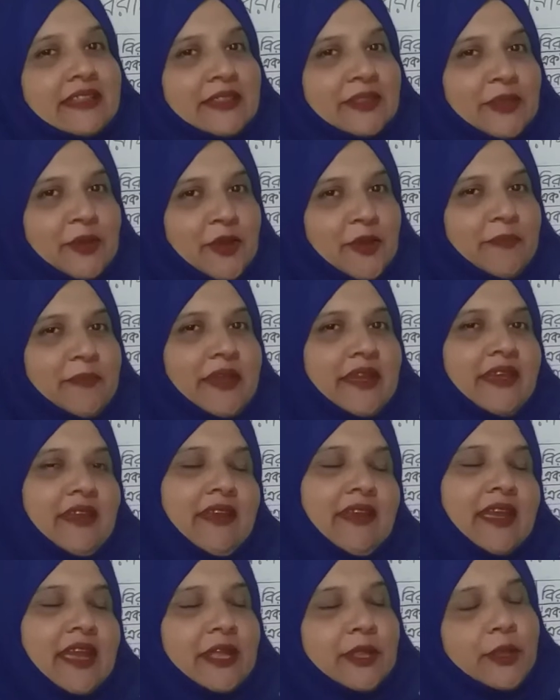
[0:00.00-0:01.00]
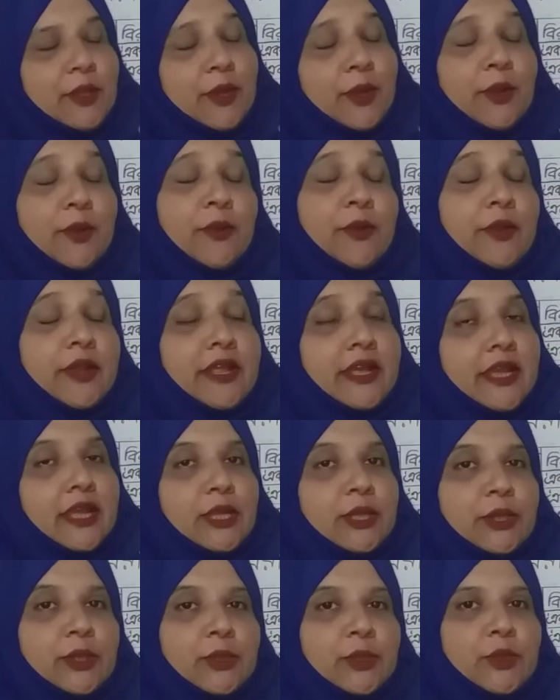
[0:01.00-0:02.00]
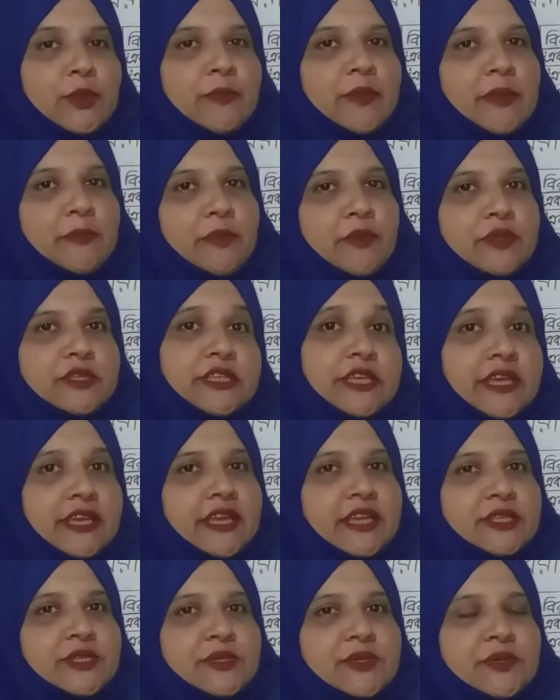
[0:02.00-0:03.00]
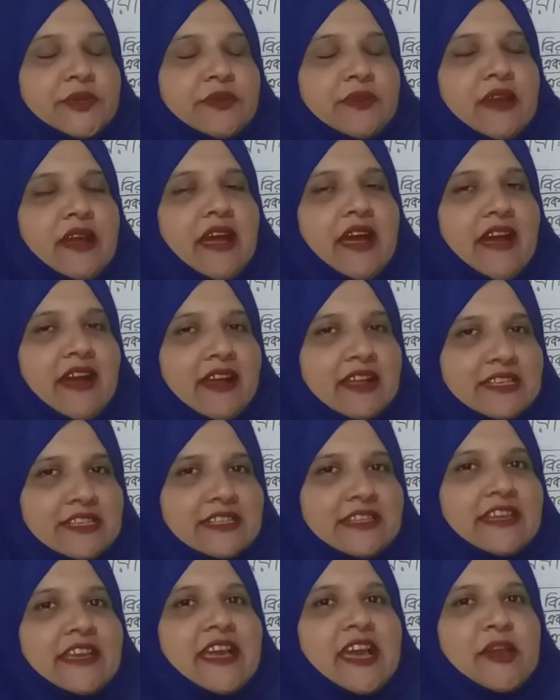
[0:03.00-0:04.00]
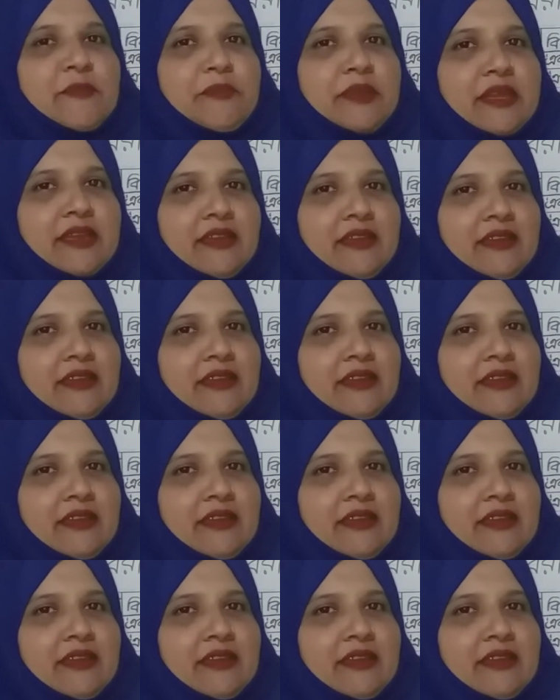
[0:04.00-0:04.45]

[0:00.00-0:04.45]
তবে এতক্ষণে কিন্তু তোমরা বুঝে গেছো আজকে আমি